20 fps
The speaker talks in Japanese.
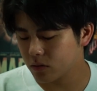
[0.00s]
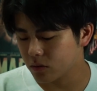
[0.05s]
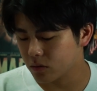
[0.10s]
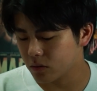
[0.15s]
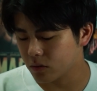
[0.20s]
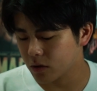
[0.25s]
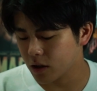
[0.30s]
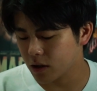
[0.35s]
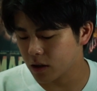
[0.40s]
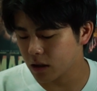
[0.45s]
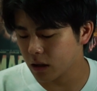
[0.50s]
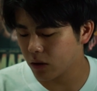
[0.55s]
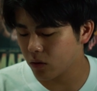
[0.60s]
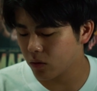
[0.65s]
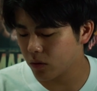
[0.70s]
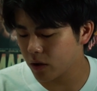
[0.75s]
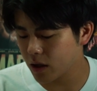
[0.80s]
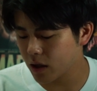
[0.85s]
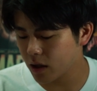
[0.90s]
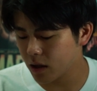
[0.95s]
の、えー、名
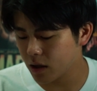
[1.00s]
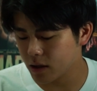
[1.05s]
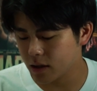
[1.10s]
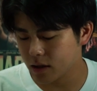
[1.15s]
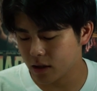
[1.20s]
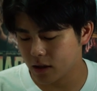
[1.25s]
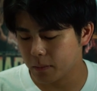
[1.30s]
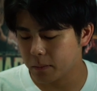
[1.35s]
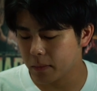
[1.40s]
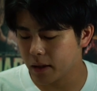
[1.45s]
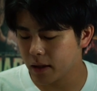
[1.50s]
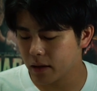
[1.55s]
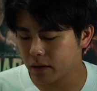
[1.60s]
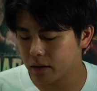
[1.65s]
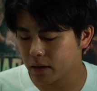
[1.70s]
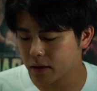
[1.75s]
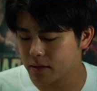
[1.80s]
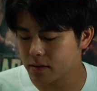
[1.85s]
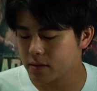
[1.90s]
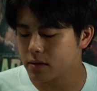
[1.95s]
古屋駅名
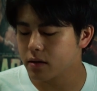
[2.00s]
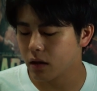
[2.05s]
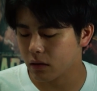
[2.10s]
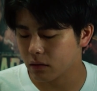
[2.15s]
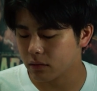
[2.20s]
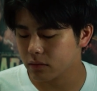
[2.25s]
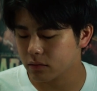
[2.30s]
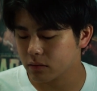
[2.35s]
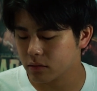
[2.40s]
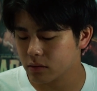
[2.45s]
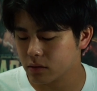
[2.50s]
鉄店